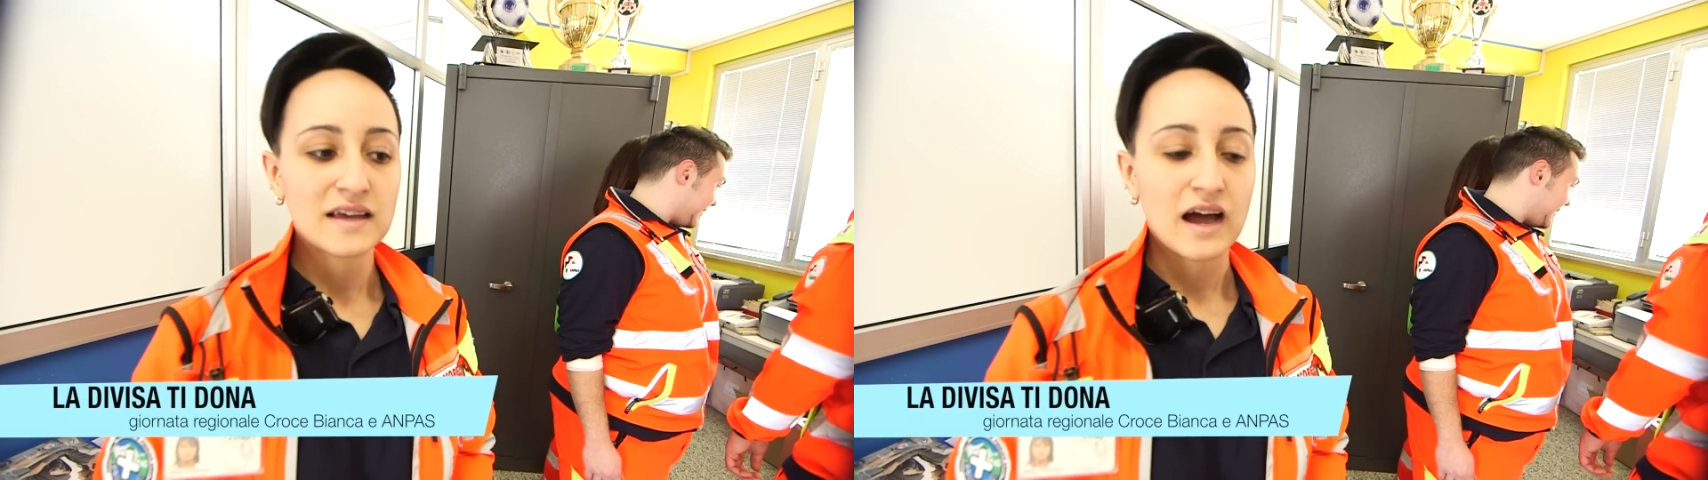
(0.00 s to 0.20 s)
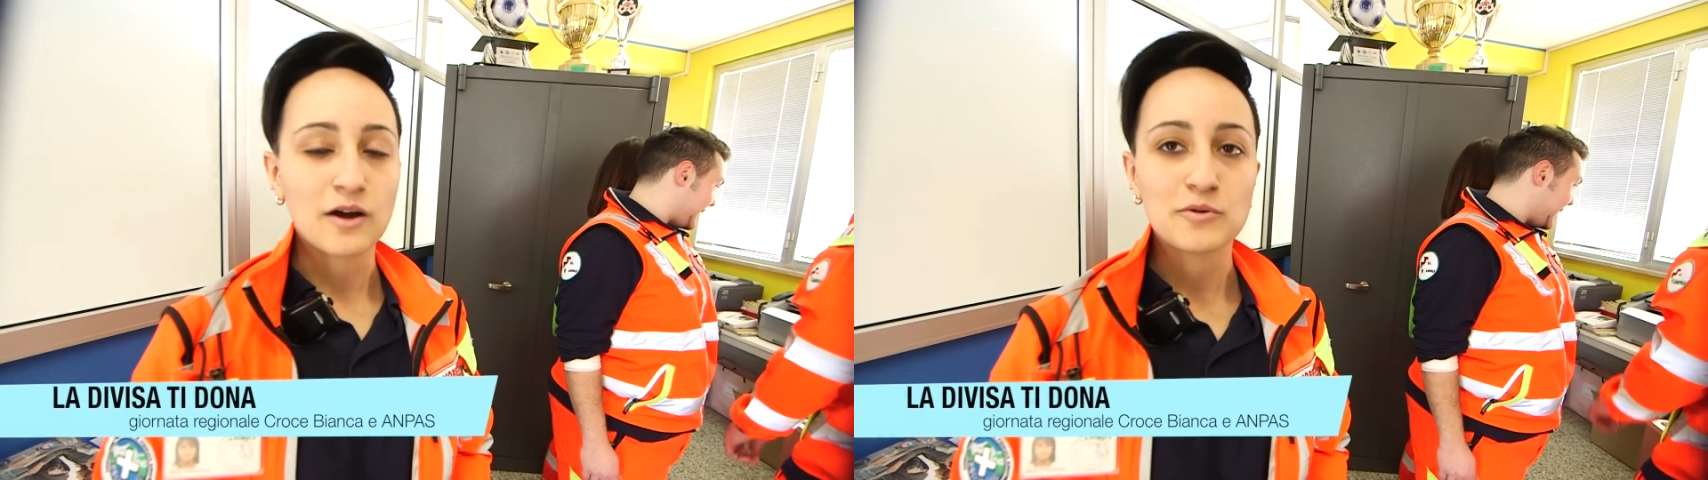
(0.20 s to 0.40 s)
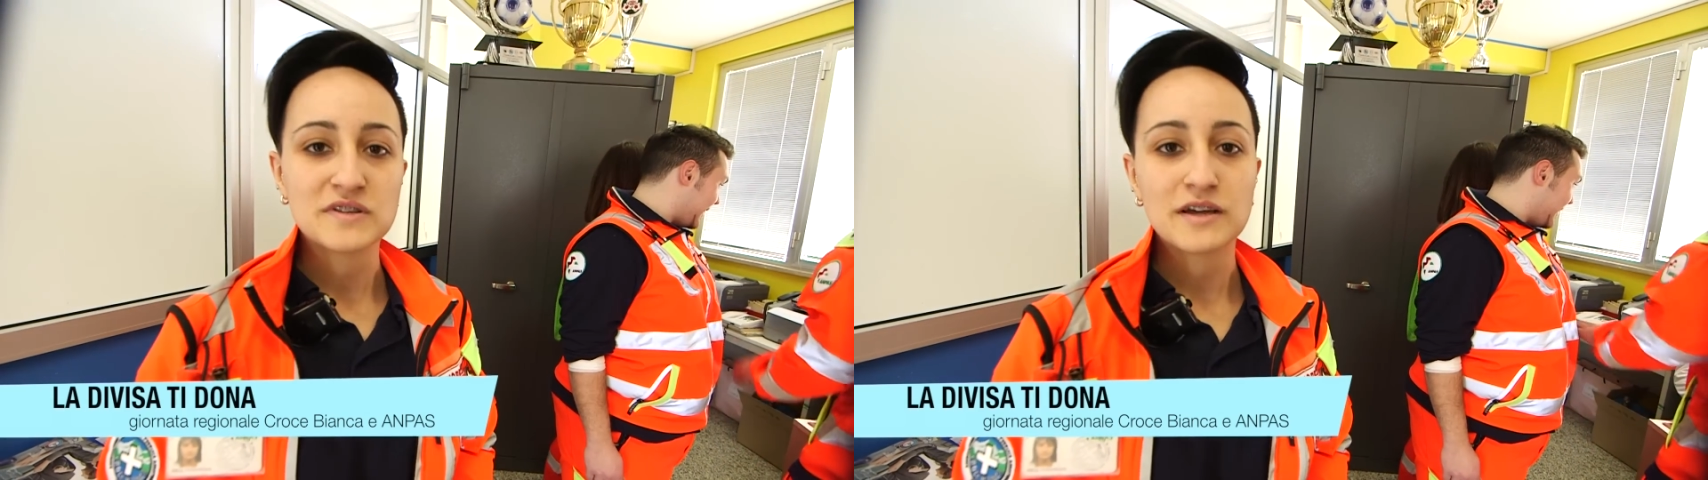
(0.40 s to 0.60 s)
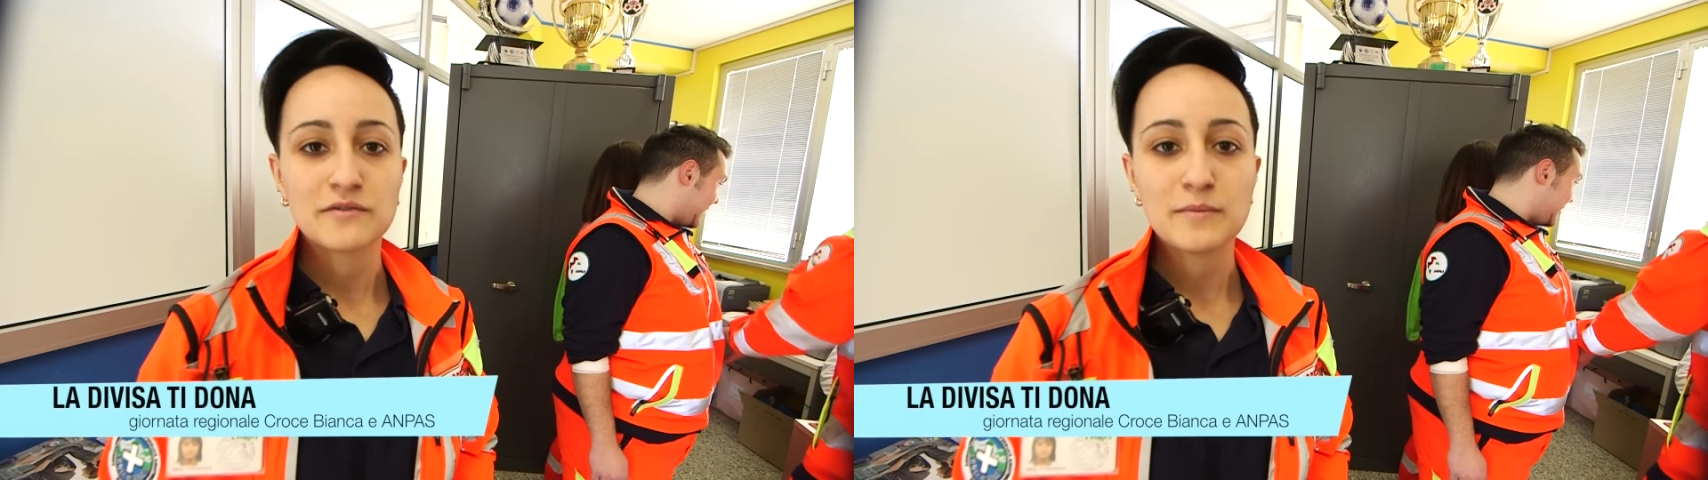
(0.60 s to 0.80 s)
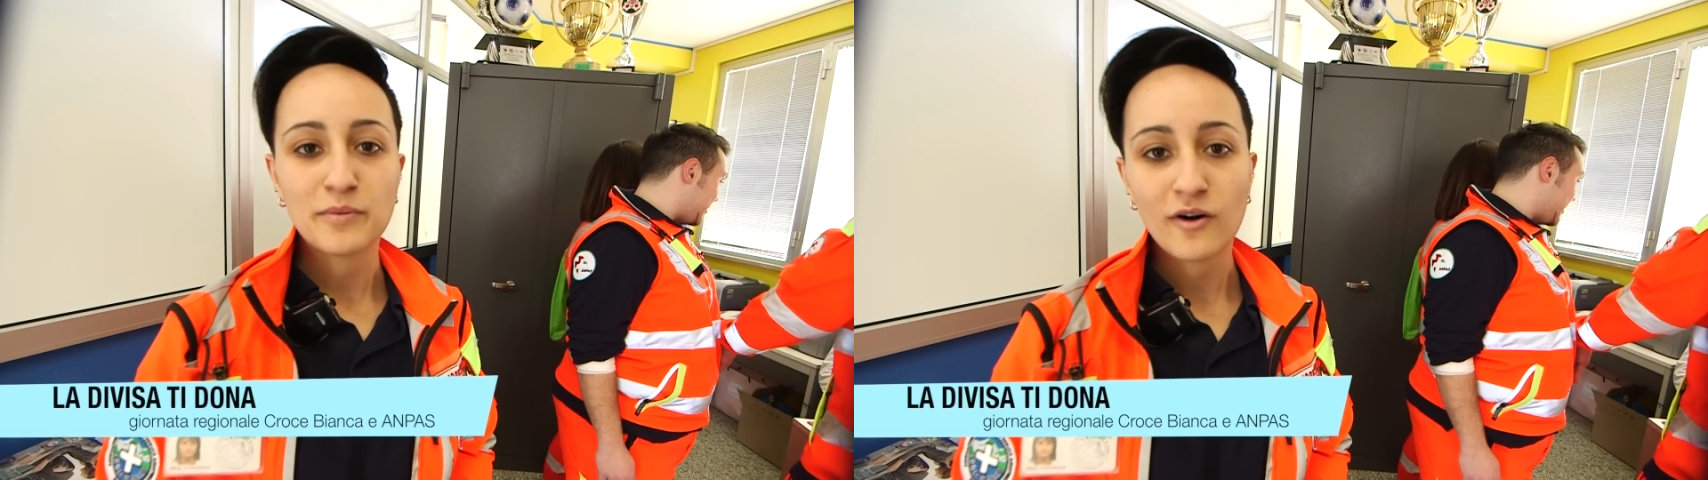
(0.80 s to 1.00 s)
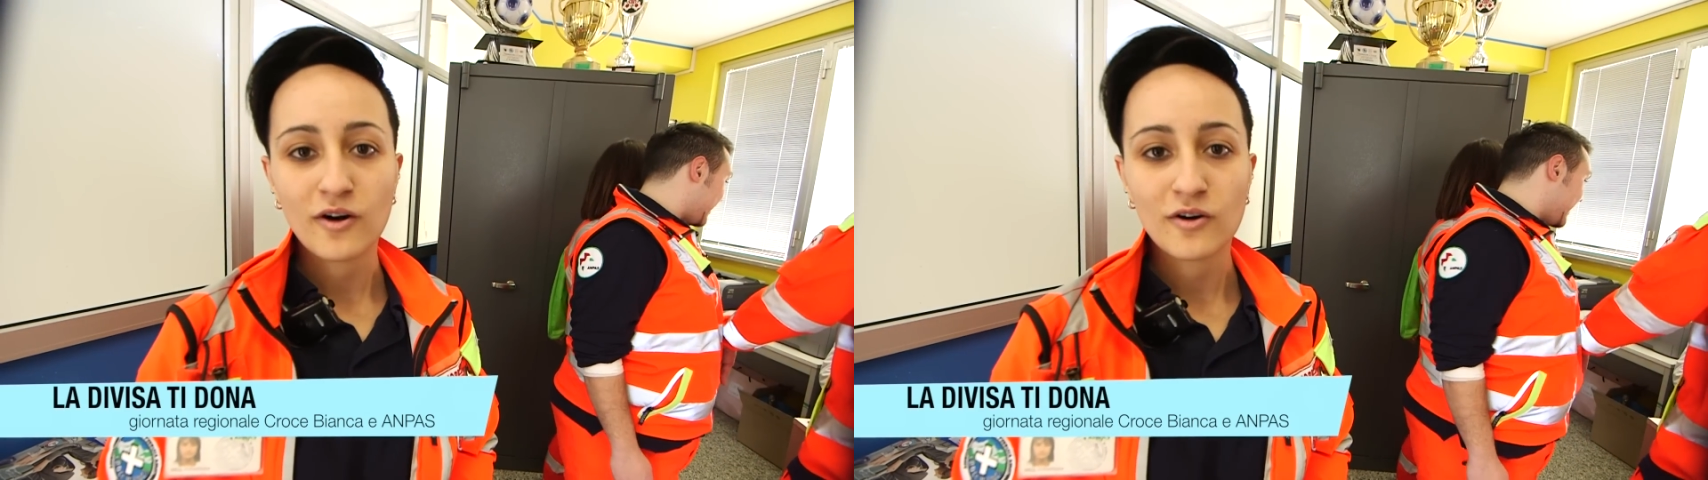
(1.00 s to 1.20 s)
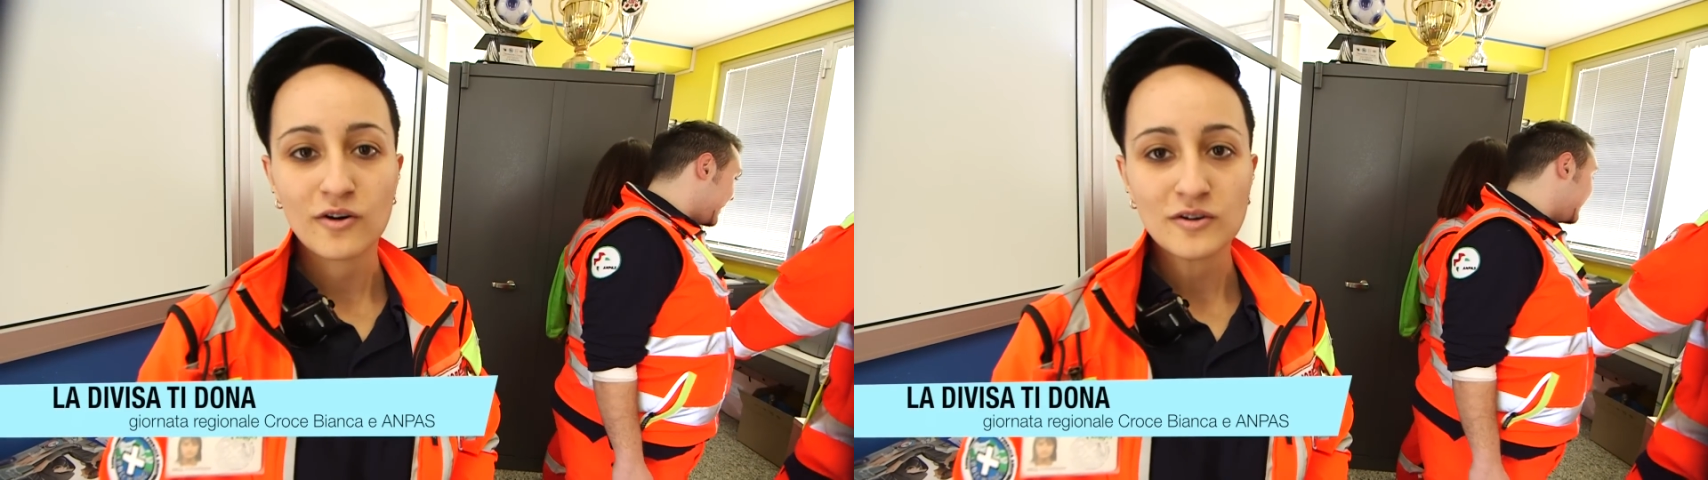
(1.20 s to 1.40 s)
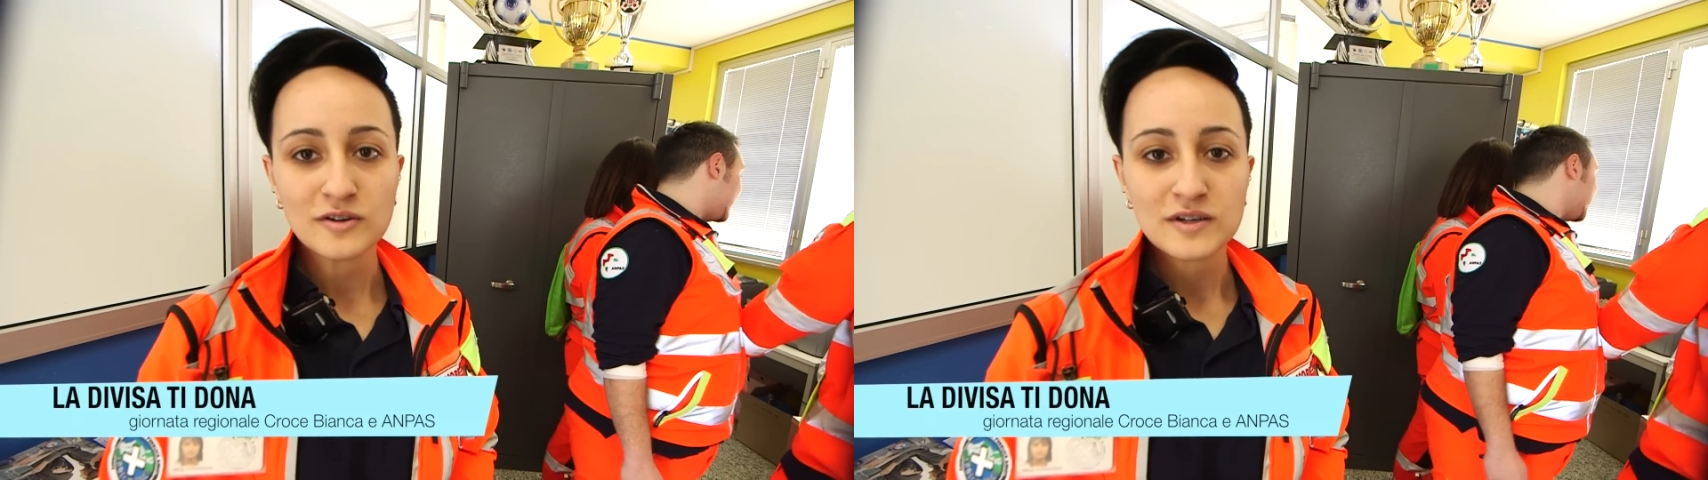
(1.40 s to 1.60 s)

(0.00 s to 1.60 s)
a cui serve poco,